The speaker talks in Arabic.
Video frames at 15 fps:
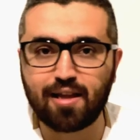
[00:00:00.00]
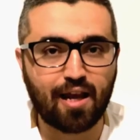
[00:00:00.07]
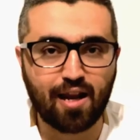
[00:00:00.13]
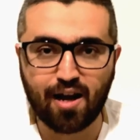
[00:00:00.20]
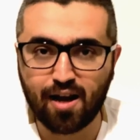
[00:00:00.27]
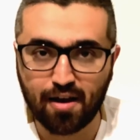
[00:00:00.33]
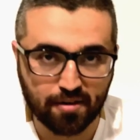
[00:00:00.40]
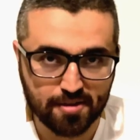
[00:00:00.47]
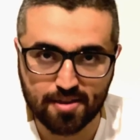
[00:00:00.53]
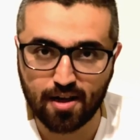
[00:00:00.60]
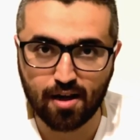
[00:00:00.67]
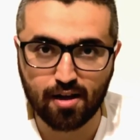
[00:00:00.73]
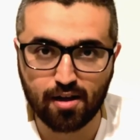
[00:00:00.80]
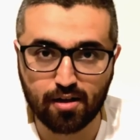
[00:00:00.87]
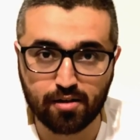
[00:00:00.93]
على حارس
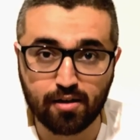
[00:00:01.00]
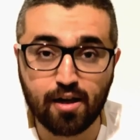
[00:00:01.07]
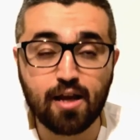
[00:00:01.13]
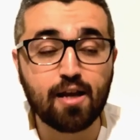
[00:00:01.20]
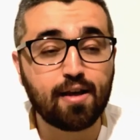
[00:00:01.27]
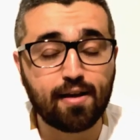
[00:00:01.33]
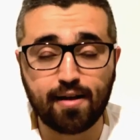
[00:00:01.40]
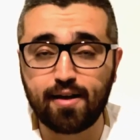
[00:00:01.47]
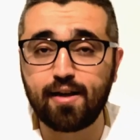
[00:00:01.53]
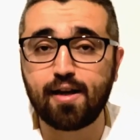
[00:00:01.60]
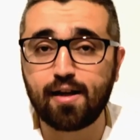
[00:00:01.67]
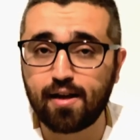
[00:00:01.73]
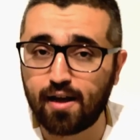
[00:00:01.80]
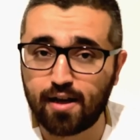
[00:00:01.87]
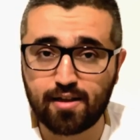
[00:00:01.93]
اخر
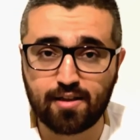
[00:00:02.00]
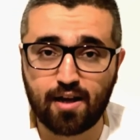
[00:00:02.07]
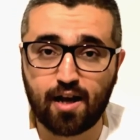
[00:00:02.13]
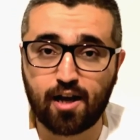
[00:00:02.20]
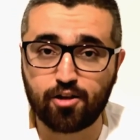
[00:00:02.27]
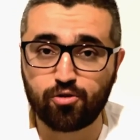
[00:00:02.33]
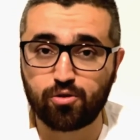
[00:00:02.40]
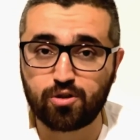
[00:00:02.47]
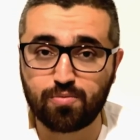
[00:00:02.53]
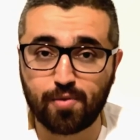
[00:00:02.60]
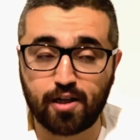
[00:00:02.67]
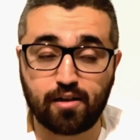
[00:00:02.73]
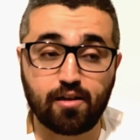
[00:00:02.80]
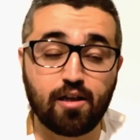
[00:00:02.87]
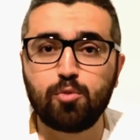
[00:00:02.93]
الا خالد الحاج
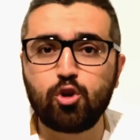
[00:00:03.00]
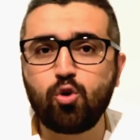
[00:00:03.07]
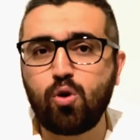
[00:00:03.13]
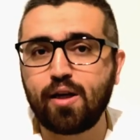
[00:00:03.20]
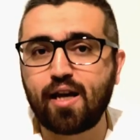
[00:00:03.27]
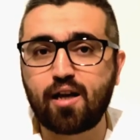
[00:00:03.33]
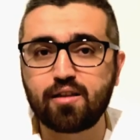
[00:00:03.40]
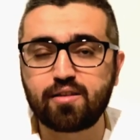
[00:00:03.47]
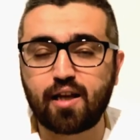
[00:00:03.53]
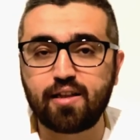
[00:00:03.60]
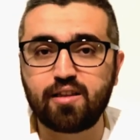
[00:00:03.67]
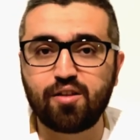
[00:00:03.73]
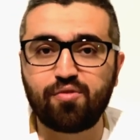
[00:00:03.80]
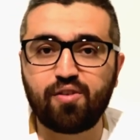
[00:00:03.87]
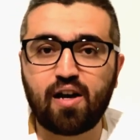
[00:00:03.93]
عثمان بنروح لخط
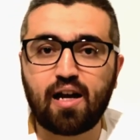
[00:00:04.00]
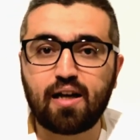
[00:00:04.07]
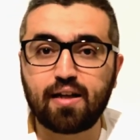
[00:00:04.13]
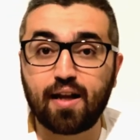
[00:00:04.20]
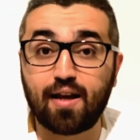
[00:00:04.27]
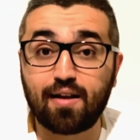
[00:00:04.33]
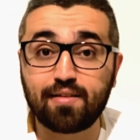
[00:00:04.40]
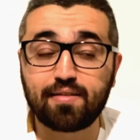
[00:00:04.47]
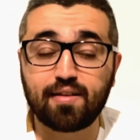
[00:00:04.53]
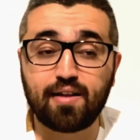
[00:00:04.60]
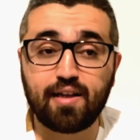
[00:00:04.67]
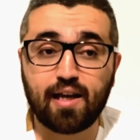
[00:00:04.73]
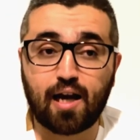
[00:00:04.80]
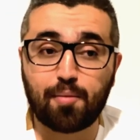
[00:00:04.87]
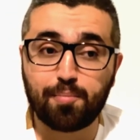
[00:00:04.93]
الدفاع الخط
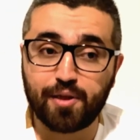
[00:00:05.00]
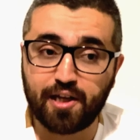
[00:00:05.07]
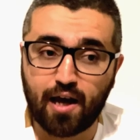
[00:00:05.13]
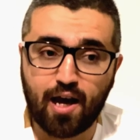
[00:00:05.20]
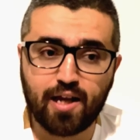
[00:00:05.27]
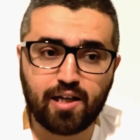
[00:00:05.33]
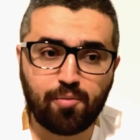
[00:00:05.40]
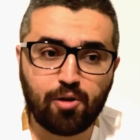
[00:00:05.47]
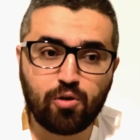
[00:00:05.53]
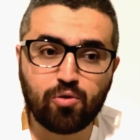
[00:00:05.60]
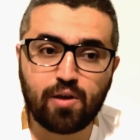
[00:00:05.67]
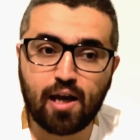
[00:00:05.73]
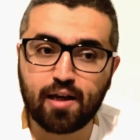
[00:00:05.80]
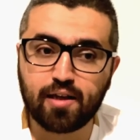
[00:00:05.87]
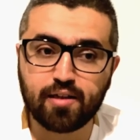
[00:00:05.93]
اللي عم بنعاني منه
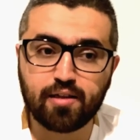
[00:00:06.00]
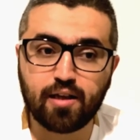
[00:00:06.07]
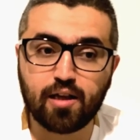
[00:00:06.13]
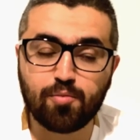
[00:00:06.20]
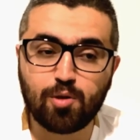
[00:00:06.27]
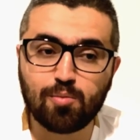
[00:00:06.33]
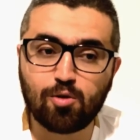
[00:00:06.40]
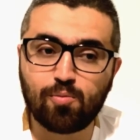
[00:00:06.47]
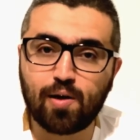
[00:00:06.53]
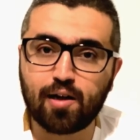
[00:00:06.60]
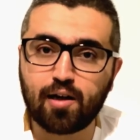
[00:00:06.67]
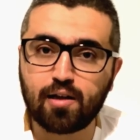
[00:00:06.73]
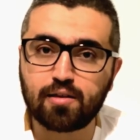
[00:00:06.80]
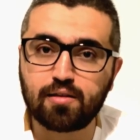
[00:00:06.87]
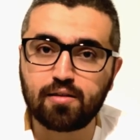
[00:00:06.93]
لكن
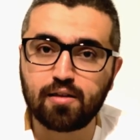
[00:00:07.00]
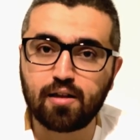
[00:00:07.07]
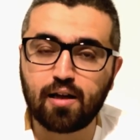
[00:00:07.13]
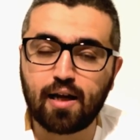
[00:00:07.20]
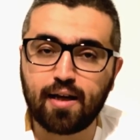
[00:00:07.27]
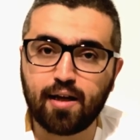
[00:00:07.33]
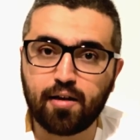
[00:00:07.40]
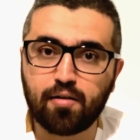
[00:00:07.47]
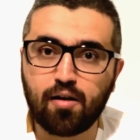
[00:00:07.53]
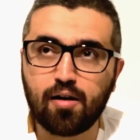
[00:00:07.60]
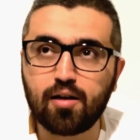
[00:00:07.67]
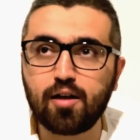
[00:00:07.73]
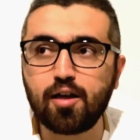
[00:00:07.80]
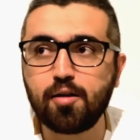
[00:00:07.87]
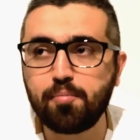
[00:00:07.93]
بمباراه
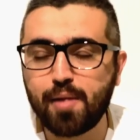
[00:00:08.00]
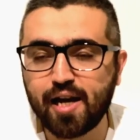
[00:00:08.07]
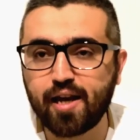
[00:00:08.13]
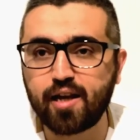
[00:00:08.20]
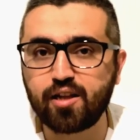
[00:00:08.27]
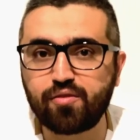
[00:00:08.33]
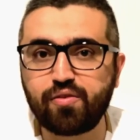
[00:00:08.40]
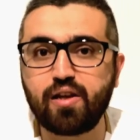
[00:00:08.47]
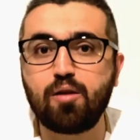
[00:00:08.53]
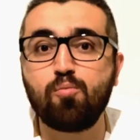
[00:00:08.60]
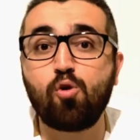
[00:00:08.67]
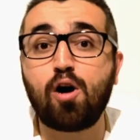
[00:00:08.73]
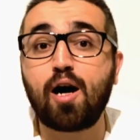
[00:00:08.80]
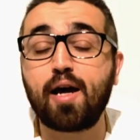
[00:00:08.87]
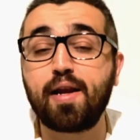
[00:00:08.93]
العراق ما كانت فيه
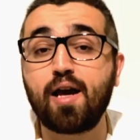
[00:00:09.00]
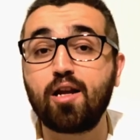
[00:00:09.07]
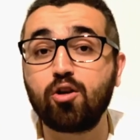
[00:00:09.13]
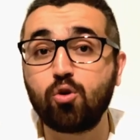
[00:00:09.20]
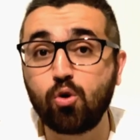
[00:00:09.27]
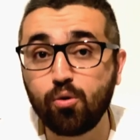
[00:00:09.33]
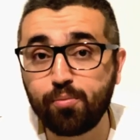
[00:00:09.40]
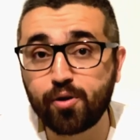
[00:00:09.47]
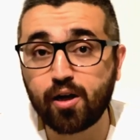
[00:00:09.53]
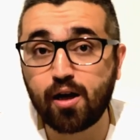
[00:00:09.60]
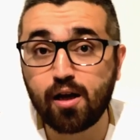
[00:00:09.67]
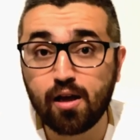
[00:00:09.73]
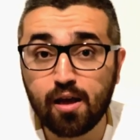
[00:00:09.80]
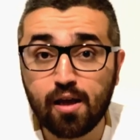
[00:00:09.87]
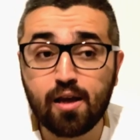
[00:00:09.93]
المعاناه
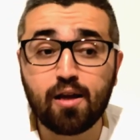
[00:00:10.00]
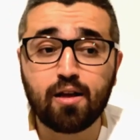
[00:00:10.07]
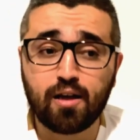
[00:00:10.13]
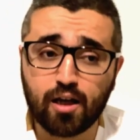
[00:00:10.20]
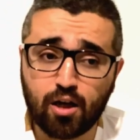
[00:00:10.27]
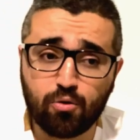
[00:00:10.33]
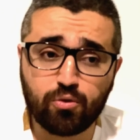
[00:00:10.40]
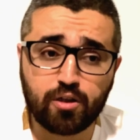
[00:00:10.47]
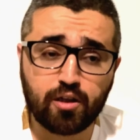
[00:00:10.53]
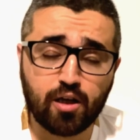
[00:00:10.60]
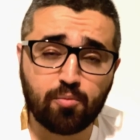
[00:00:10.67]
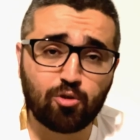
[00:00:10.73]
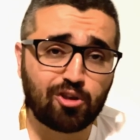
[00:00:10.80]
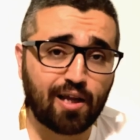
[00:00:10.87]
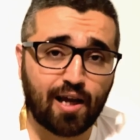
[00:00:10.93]
الكبرى
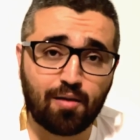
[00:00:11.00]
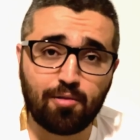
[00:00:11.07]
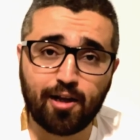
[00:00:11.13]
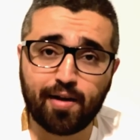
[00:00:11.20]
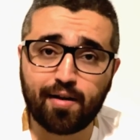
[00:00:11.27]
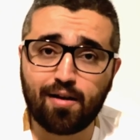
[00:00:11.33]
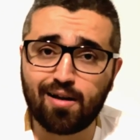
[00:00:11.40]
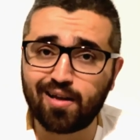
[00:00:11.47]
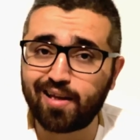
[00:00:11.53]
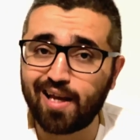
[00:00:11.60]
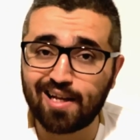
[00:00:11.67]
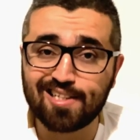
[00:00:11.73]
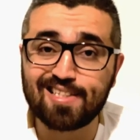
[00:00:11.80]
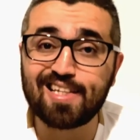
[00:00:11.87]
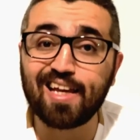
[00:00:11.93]
لكون منتخب العراق
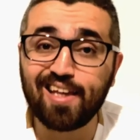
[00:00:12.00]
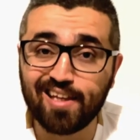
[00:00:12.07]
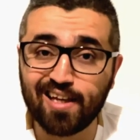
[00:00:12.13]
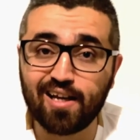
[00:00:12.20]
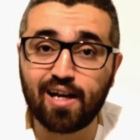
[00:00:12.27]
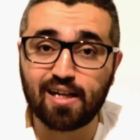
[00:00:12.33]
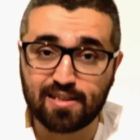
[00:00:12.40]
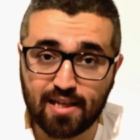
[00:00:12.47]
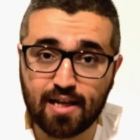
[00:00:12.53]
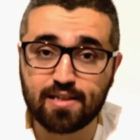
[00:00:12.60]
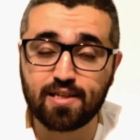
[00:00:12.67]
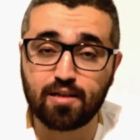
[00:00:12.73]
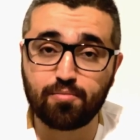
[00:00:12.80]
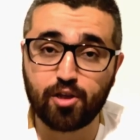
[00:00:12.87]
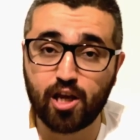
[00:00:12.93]
كان سيء
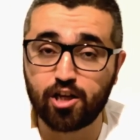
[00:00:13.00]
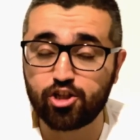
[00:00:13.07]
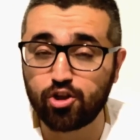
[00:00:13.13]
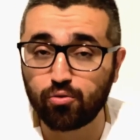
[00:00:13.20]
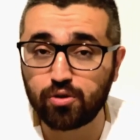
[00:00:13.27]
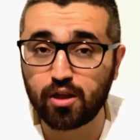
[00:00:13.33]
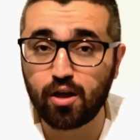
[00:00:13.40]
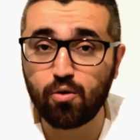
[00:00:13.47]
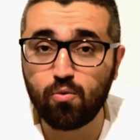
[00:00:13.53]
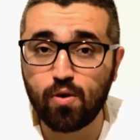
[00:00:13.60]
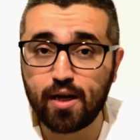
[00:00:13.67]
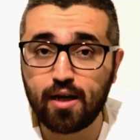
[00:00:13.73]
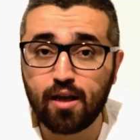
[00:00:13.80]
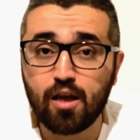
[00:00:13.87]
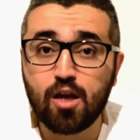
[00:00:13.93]
اساسا بالشوط
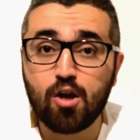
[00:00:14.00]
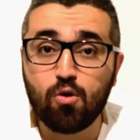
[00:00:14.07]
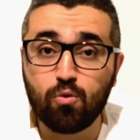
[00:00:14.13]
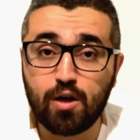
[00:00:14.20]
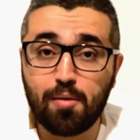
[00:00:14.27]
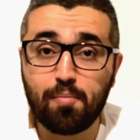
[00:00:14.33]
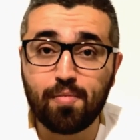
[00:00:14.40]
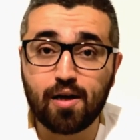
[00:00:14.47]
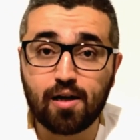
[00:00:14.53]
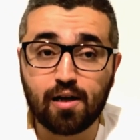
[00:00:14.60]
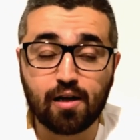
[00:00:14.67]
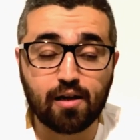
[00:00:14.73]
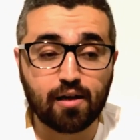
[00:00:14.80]
الاول ولما